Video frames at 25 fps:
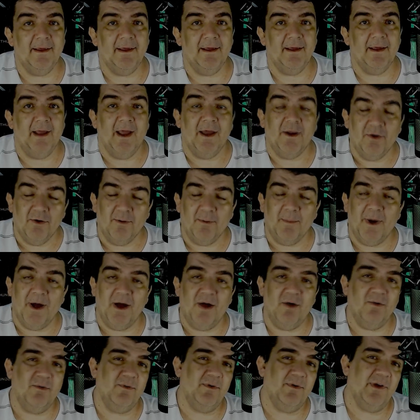É
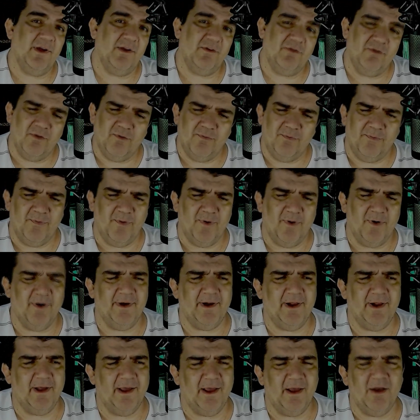normal, é jogo
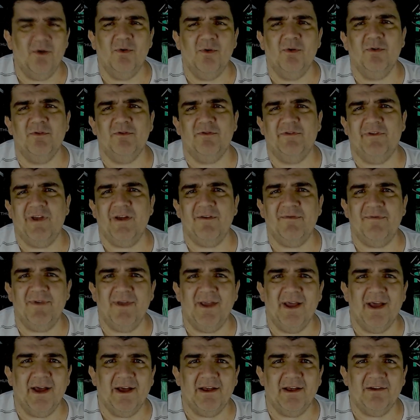fora, é longe, é
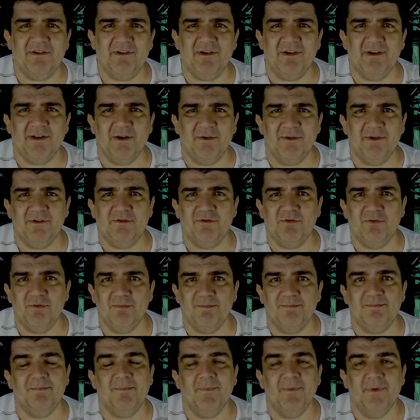viagem, então
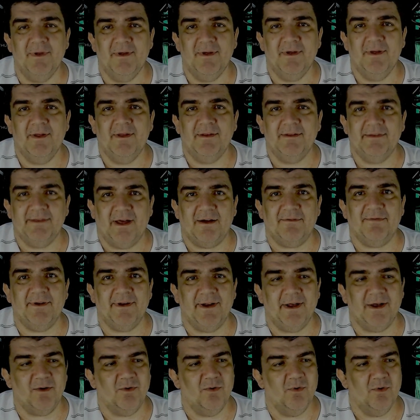isso tava
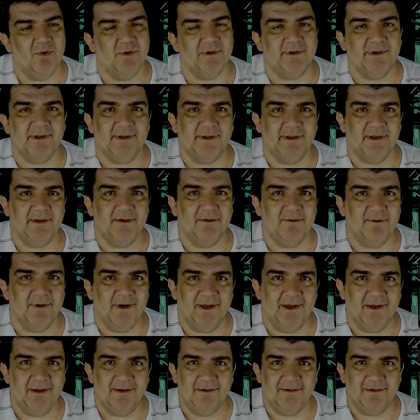na conta, tá? Não
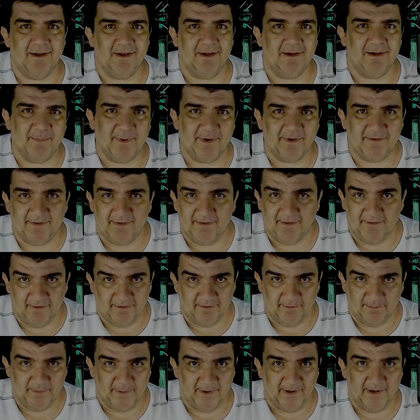é nada para se
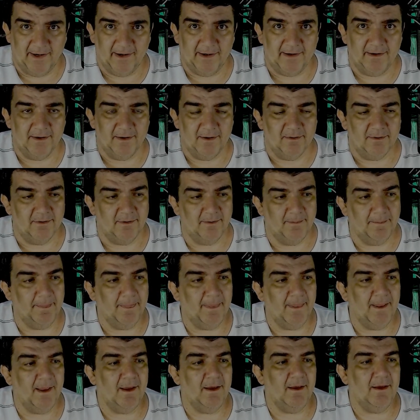desesperar não.
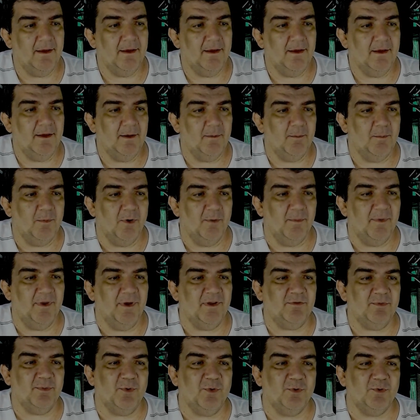Bom,
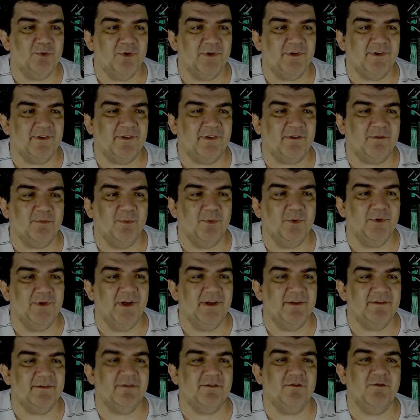mesmo com todas as
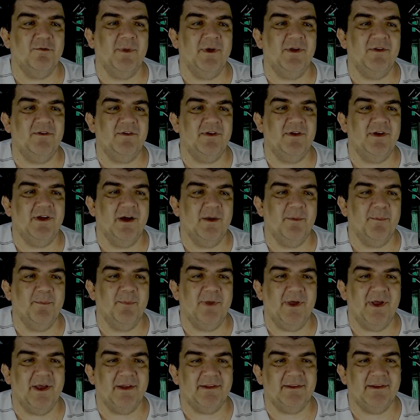mudanças no meio de
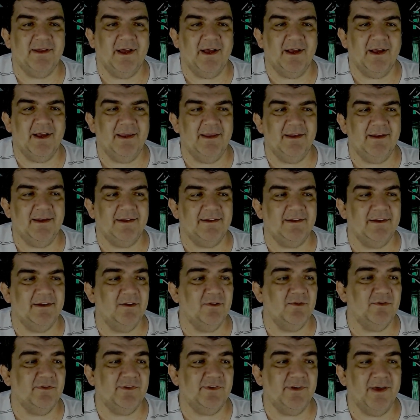campo e ataque, nada
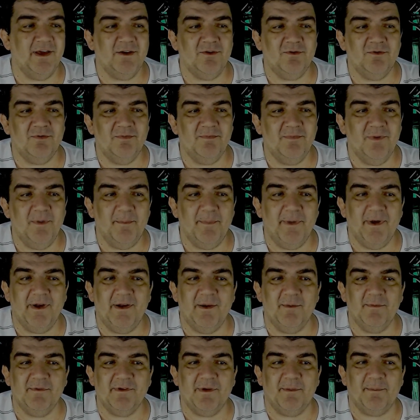deu certo e
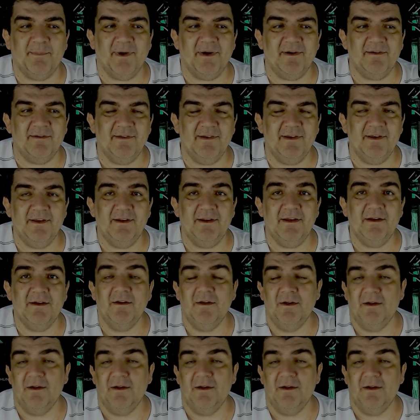perdemos a partida.